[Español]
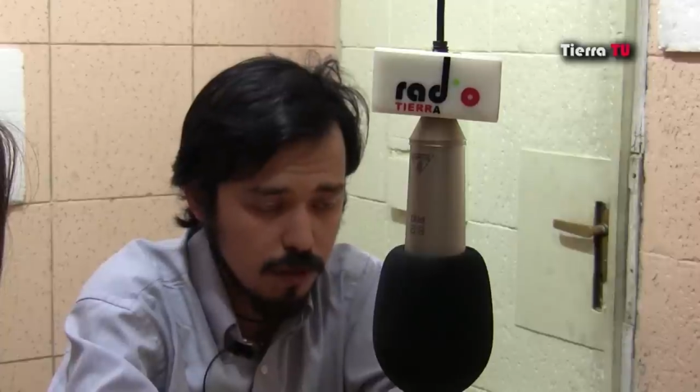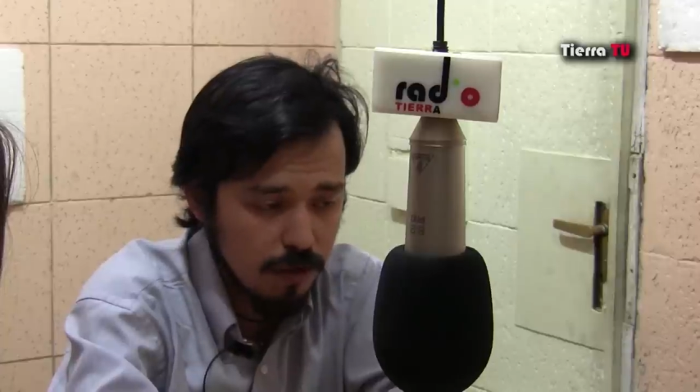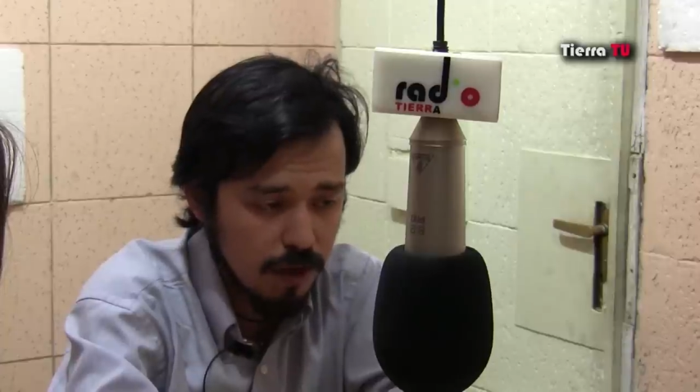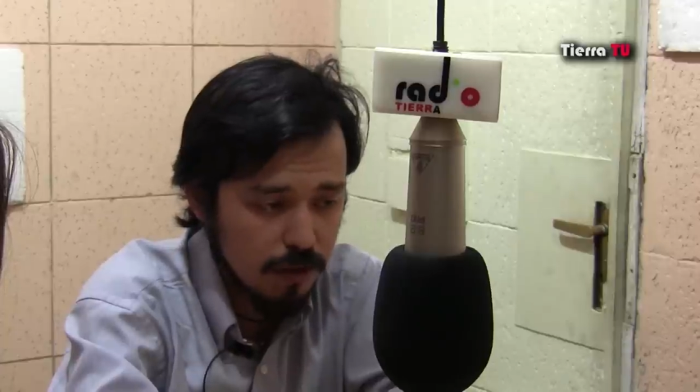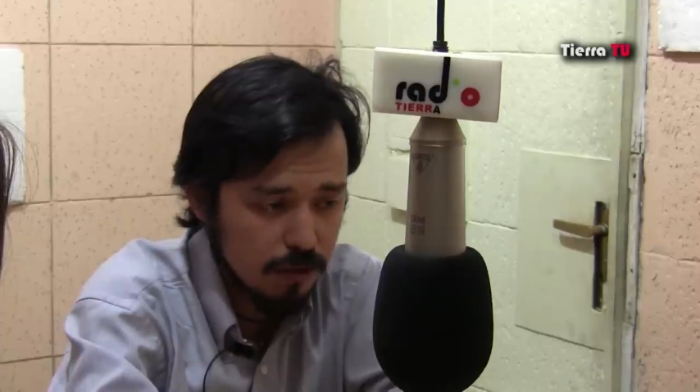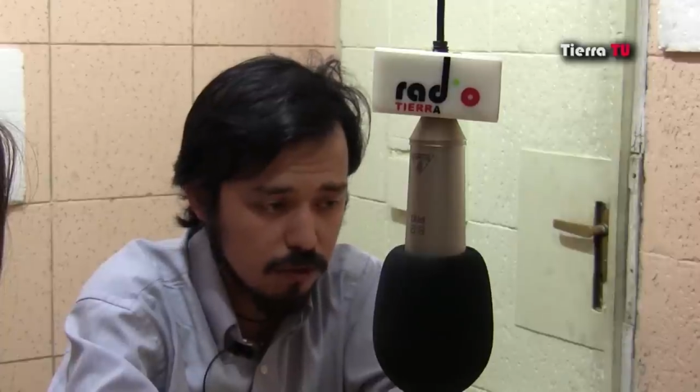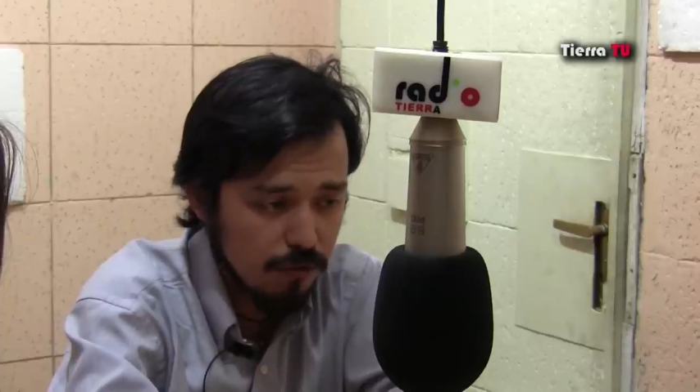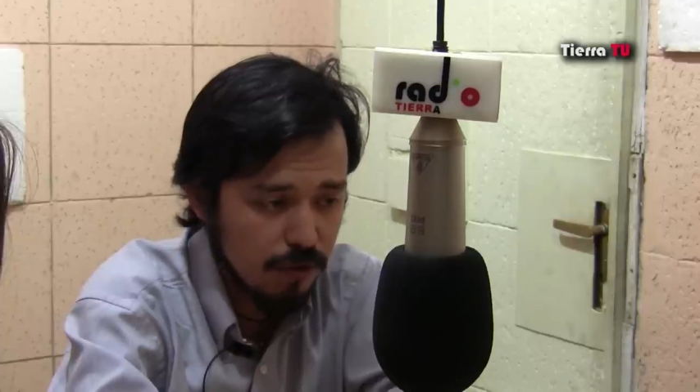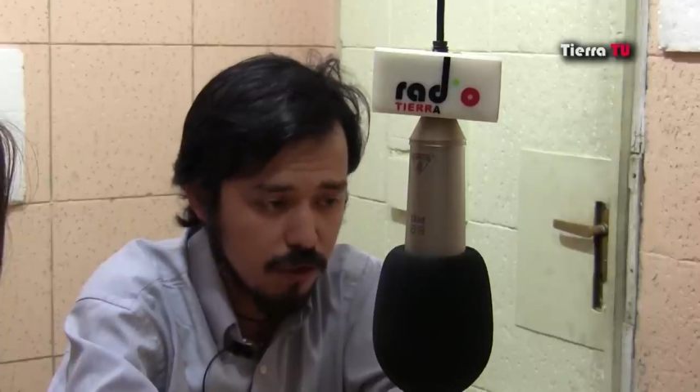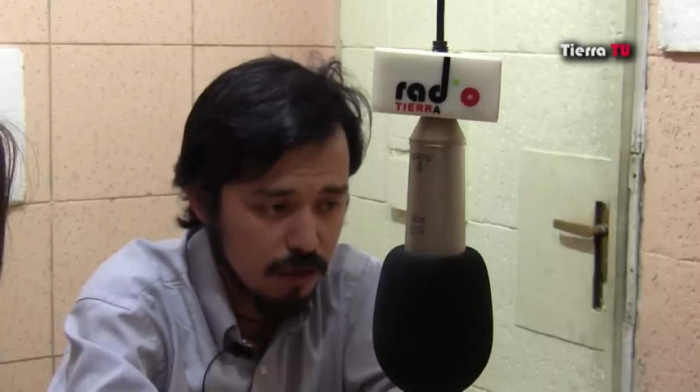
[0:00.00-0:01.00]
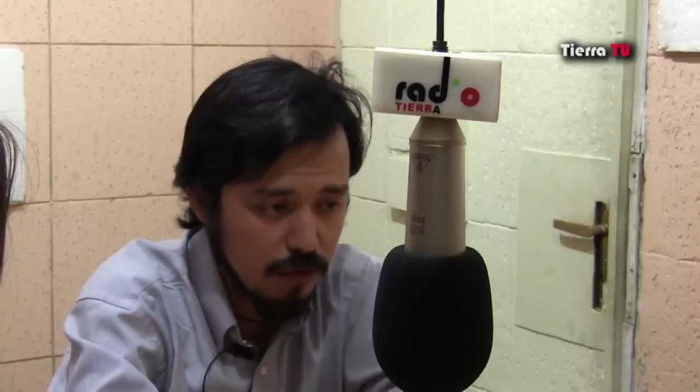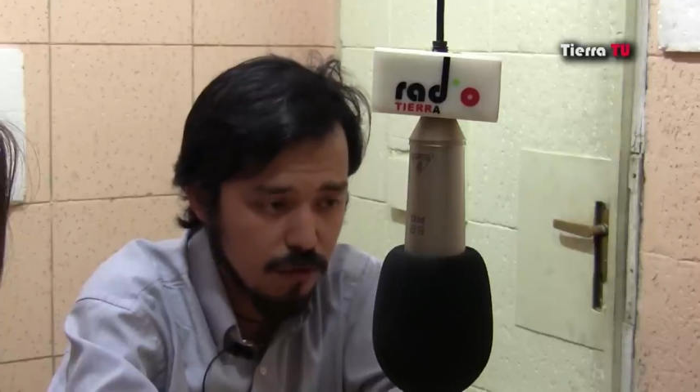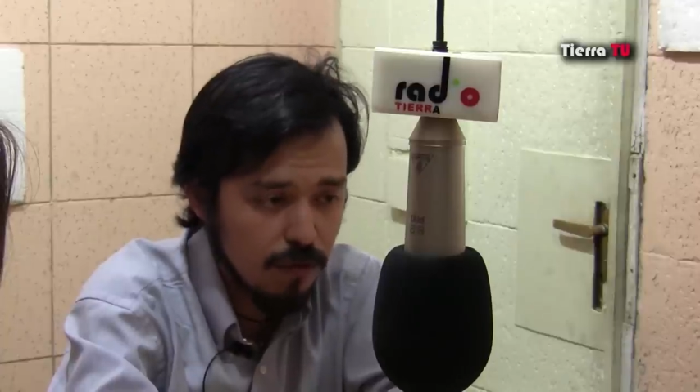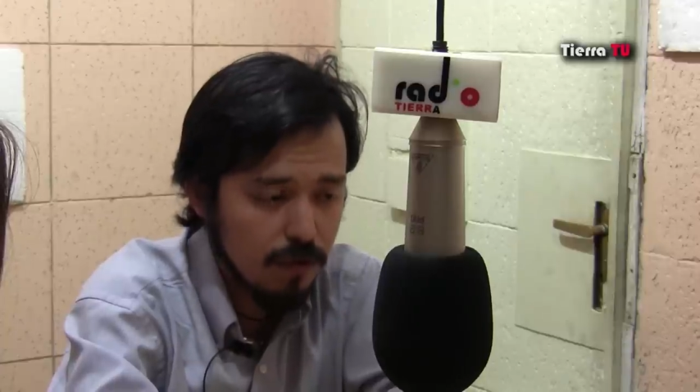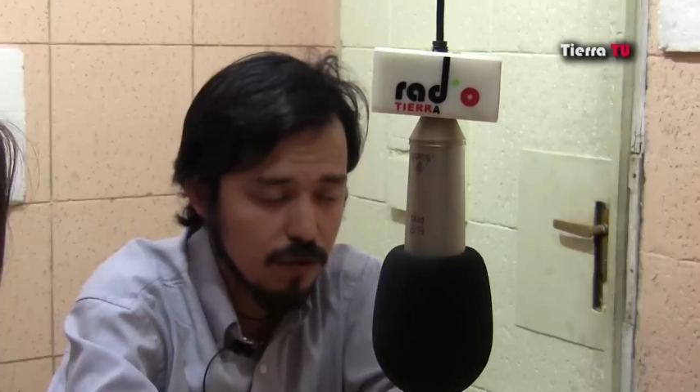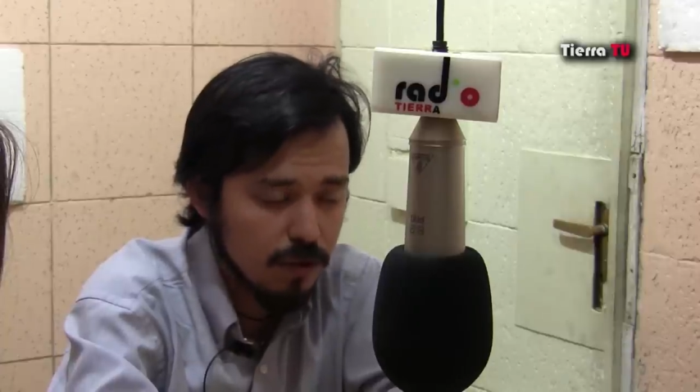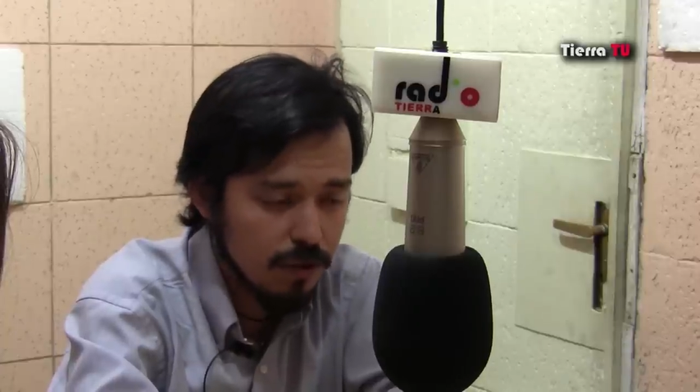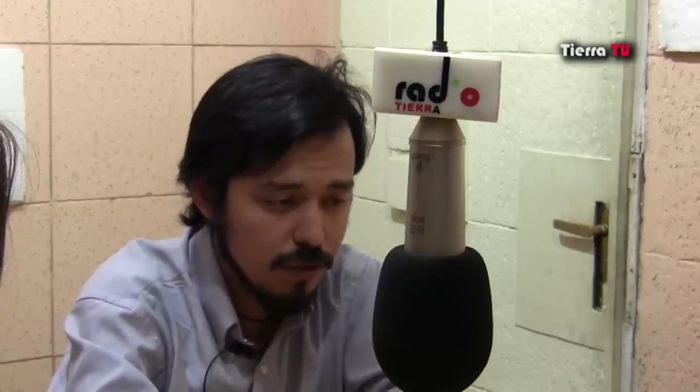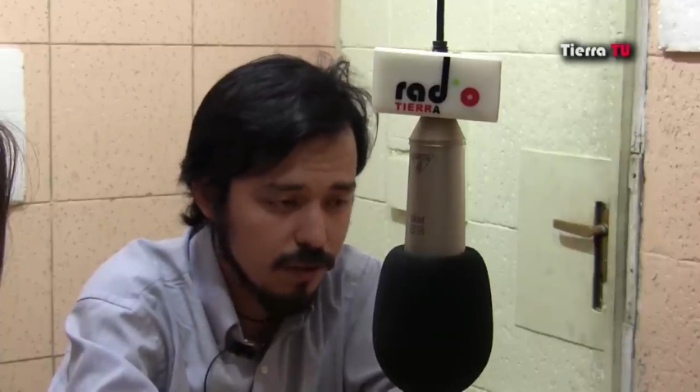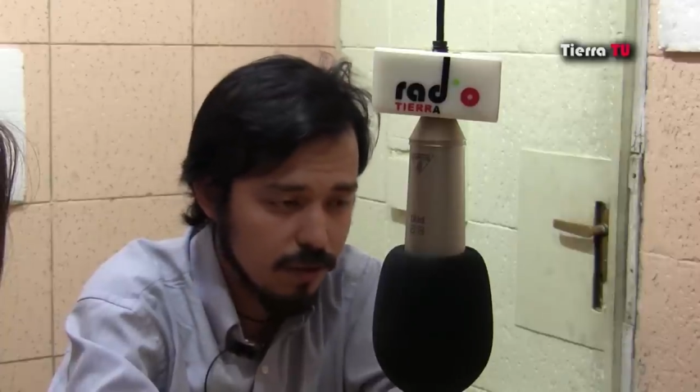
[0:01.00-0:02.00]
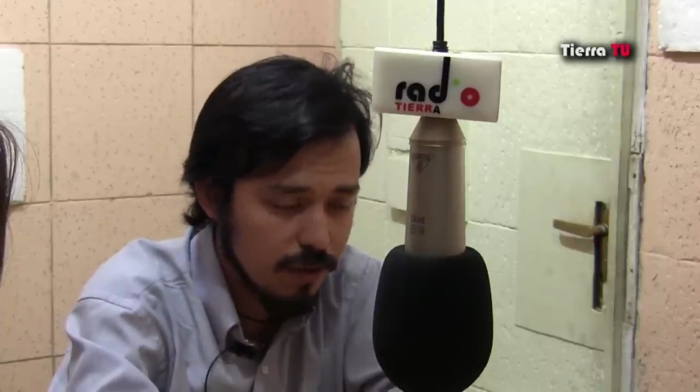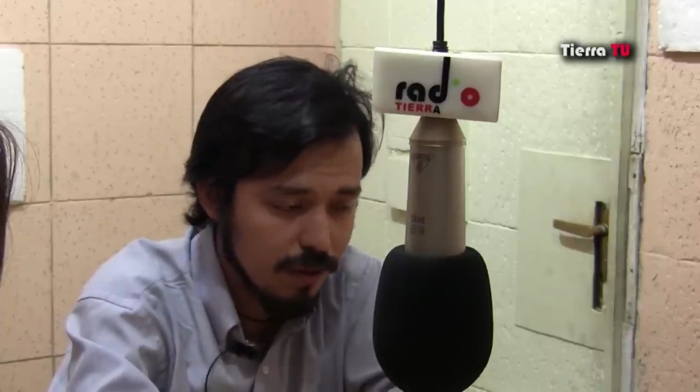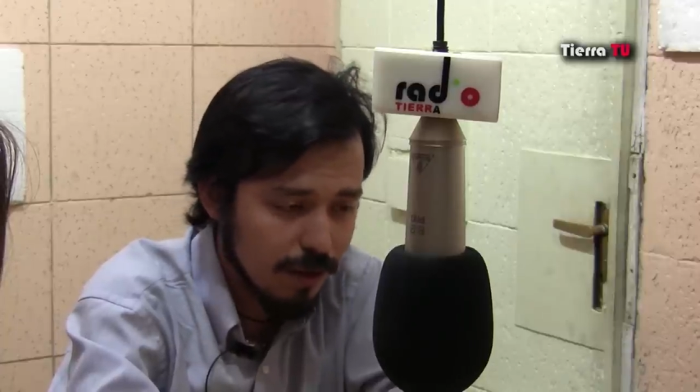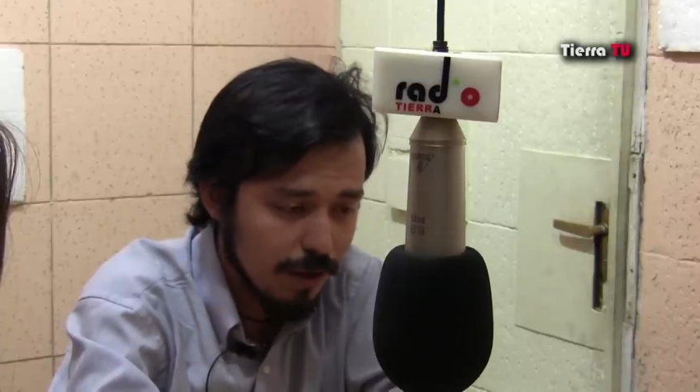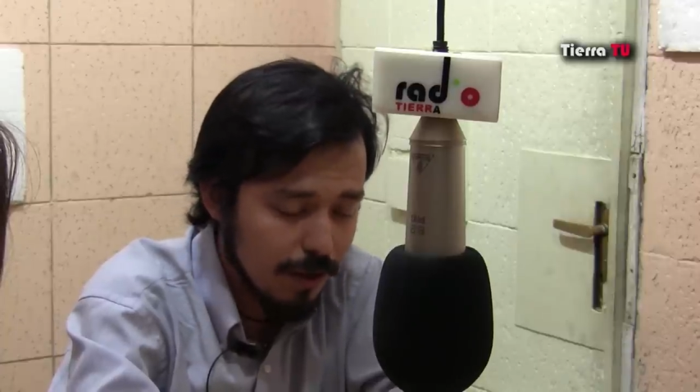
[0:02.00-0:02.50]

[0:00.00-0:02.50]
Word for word: ejercicio efectivo y,